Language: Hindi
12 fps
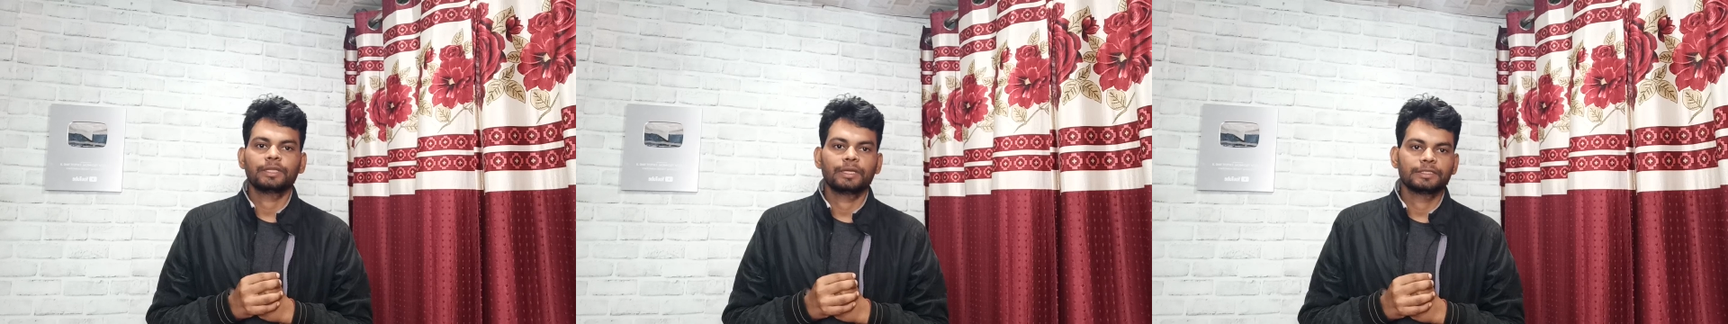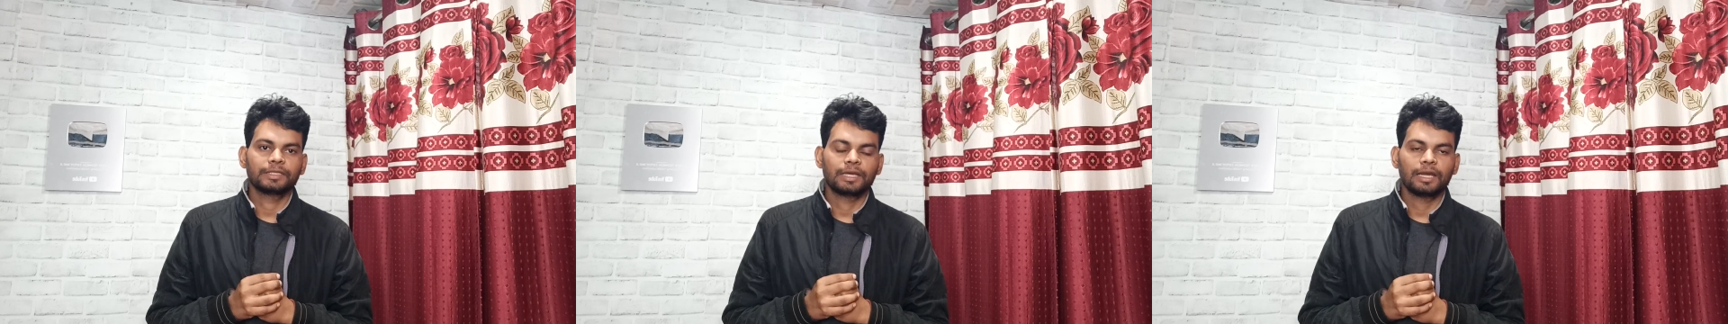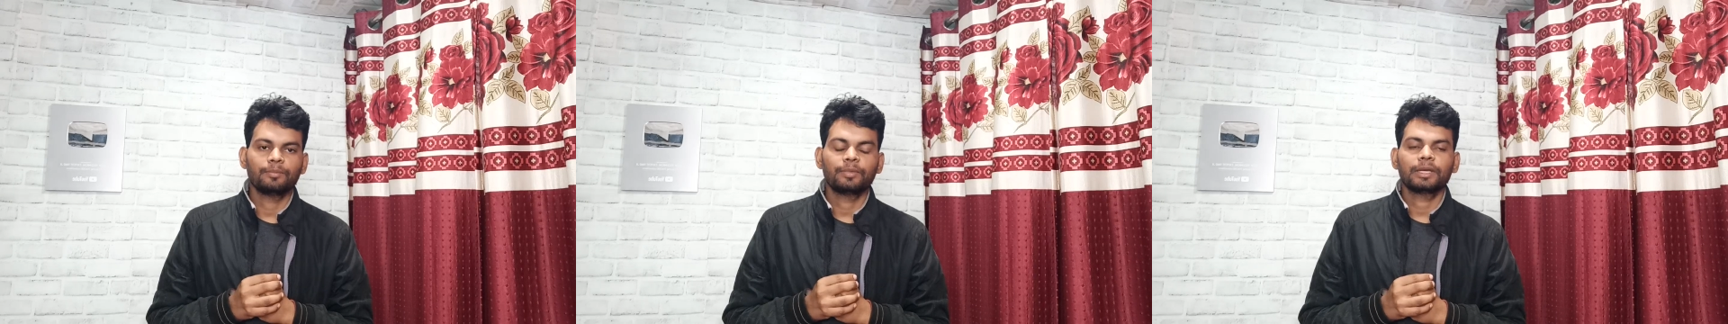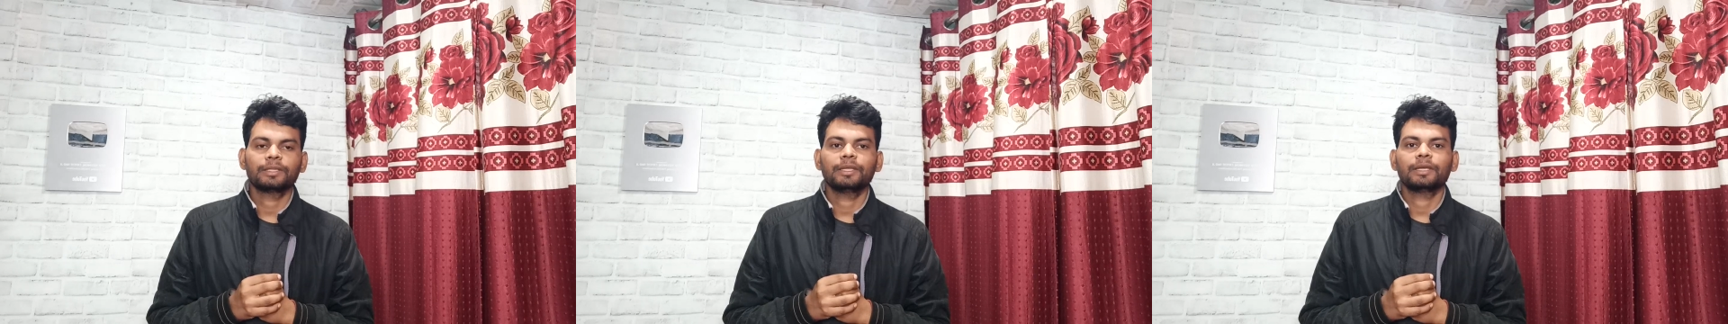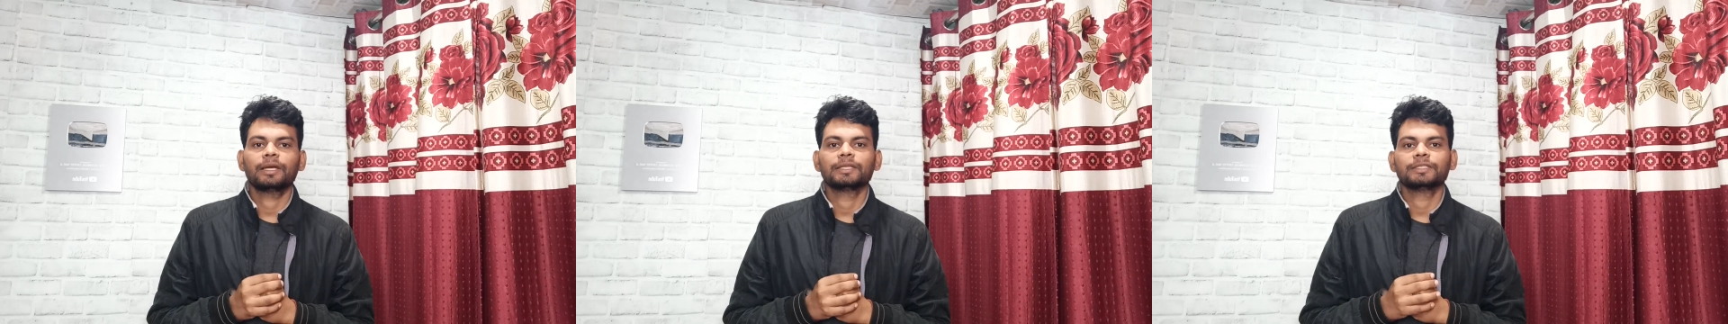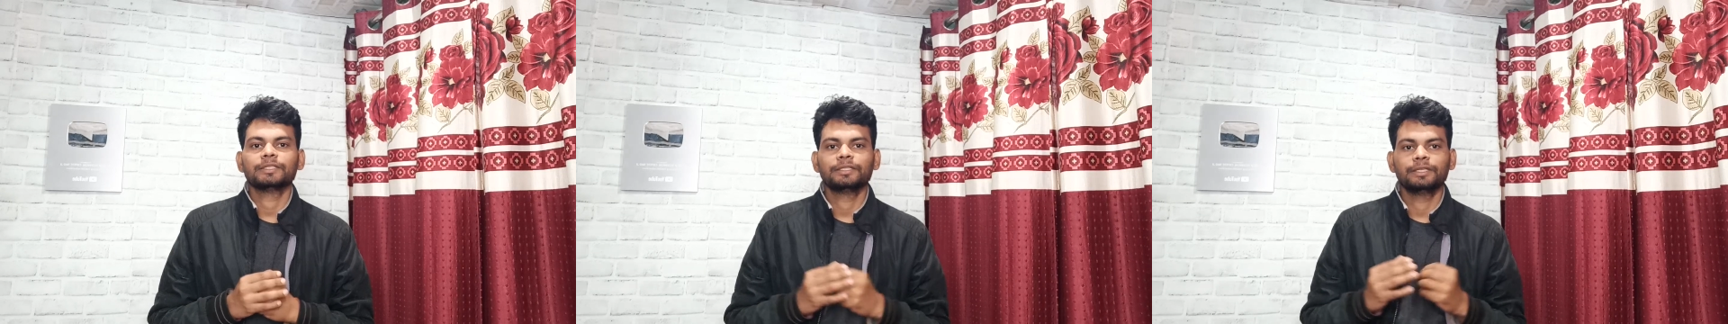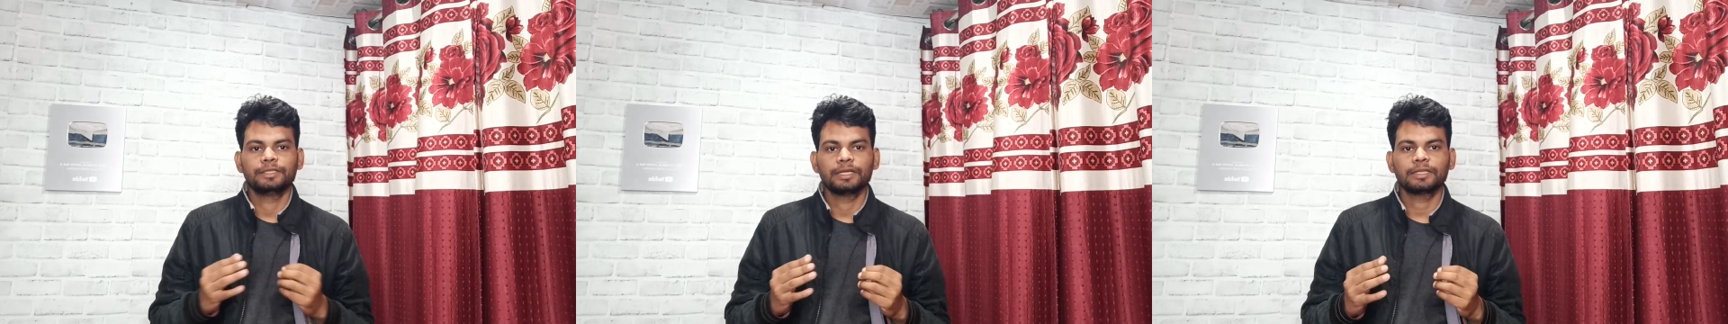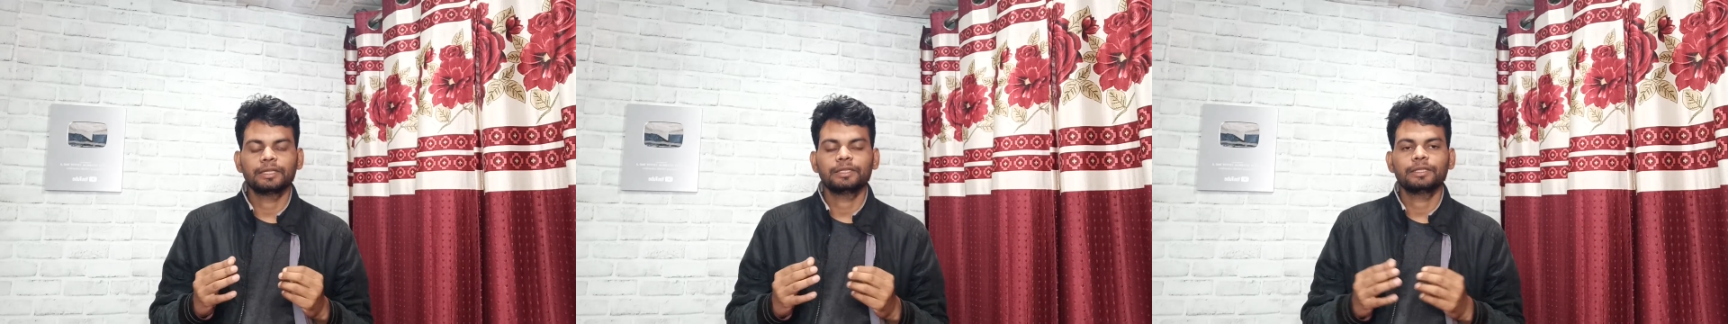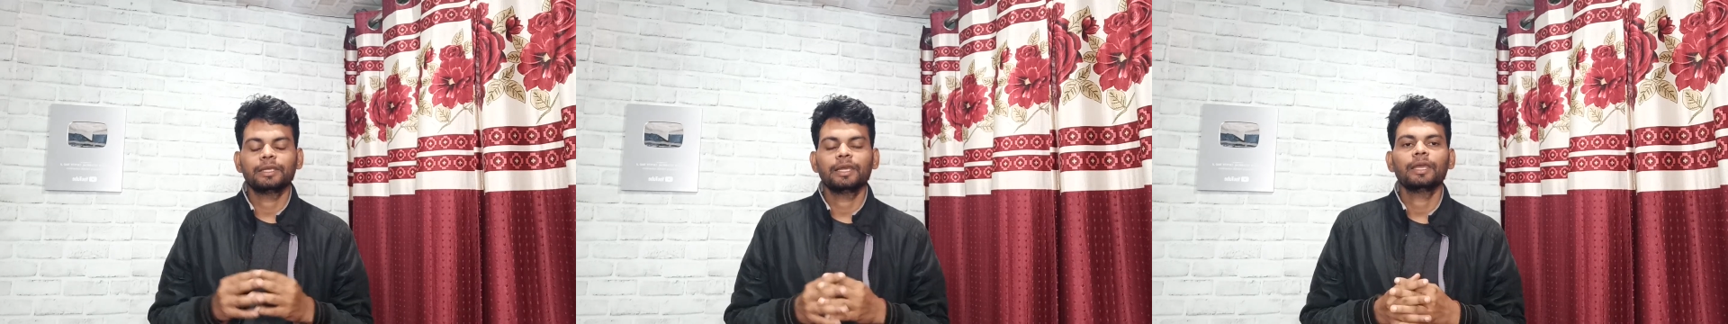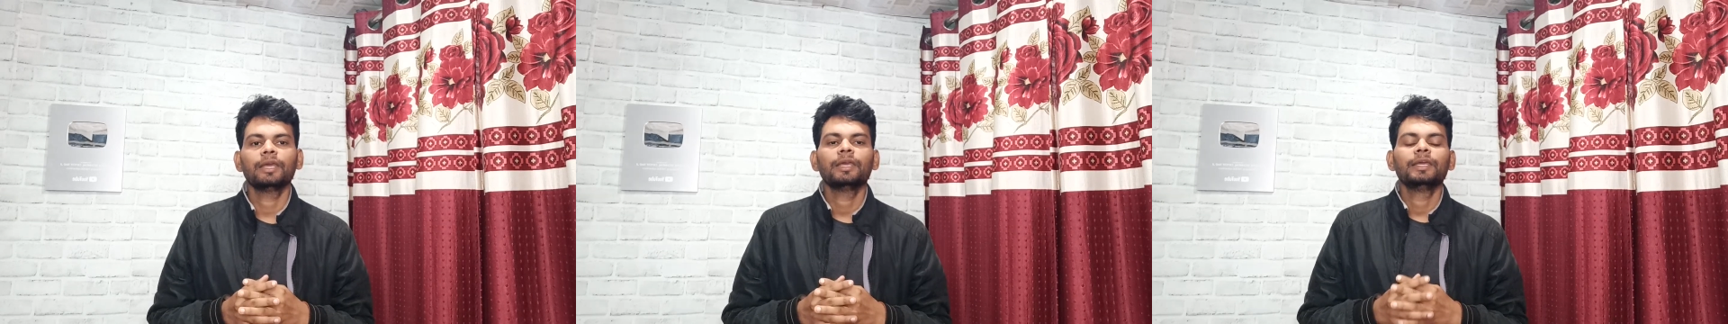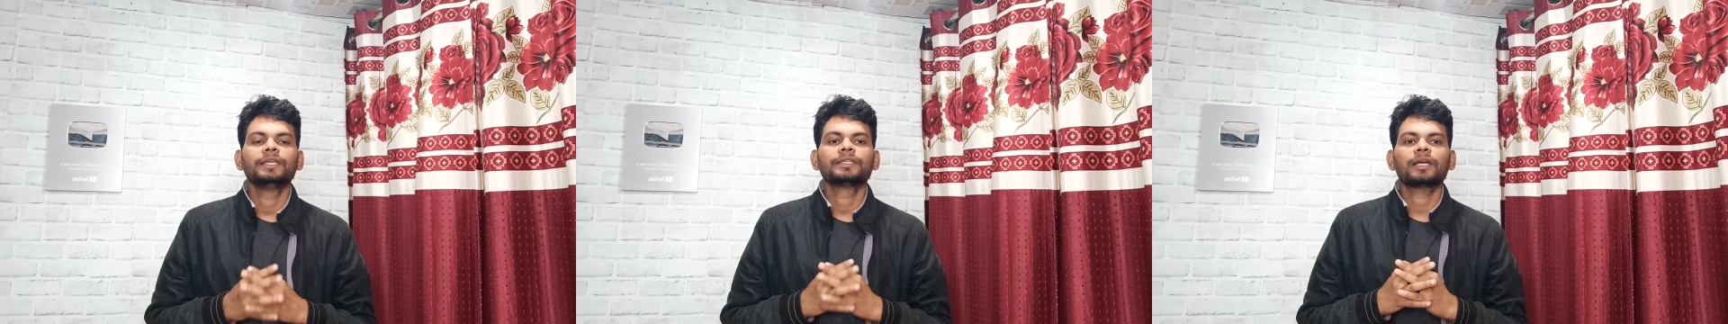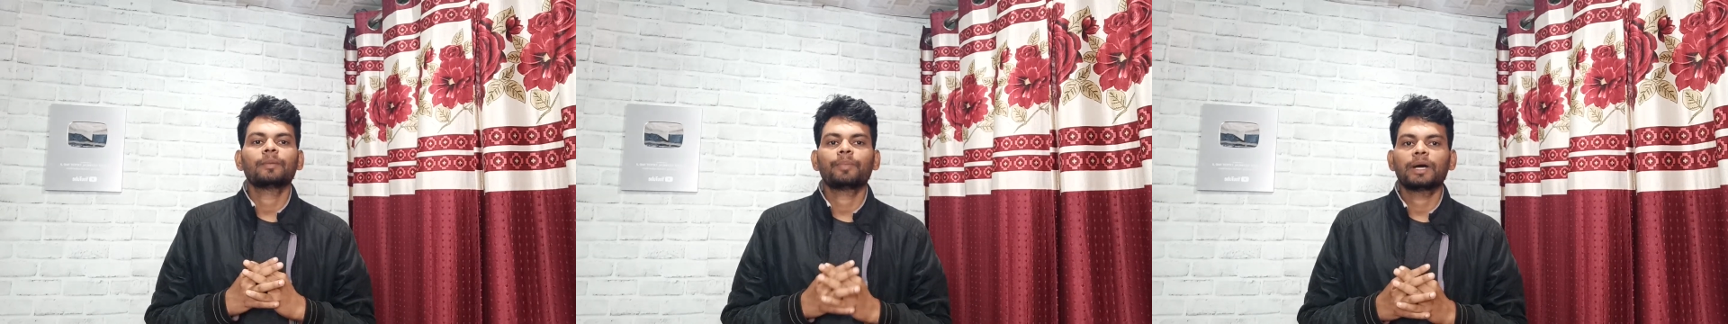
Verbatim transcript: तरह से काम करती है खांसी से निजात देती है इसका